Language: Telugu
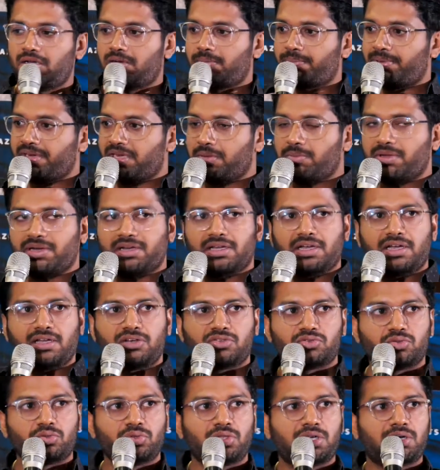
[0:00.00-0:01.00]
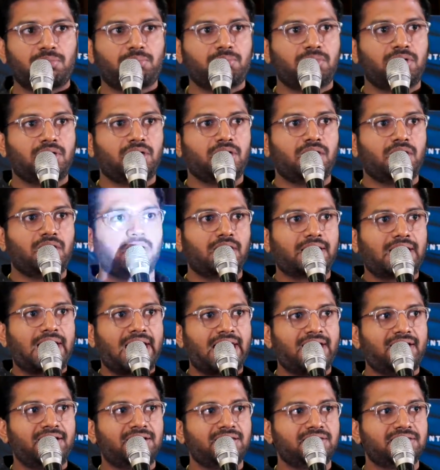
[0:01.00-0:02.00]
ప్రియమణి గారు సుందరమ్మ
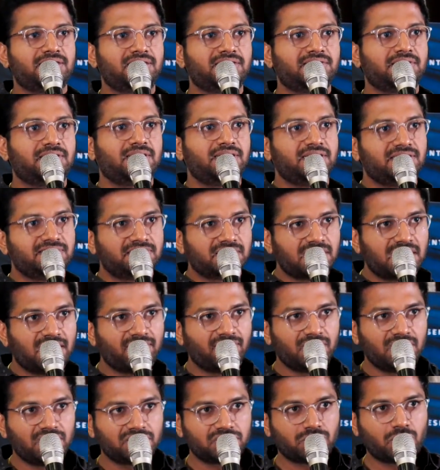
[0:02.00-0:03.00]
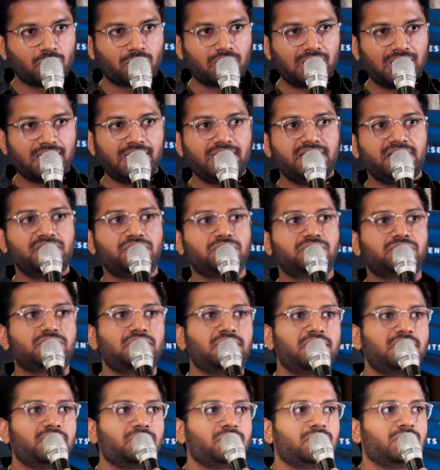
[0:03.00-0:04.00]
క్యారెక్టర్ చేస్తుంది నిజంగా ఆ విలేజ్లో ఒక లేడీని
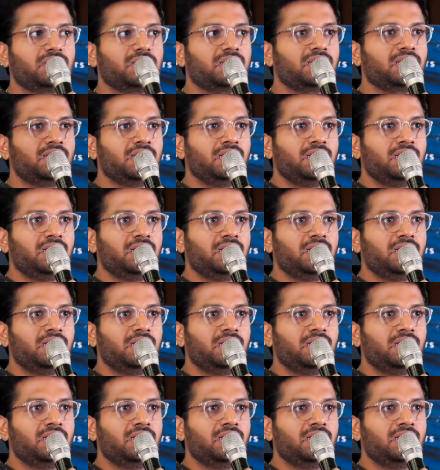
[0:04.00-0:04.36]
చూసినట్టే ఉంది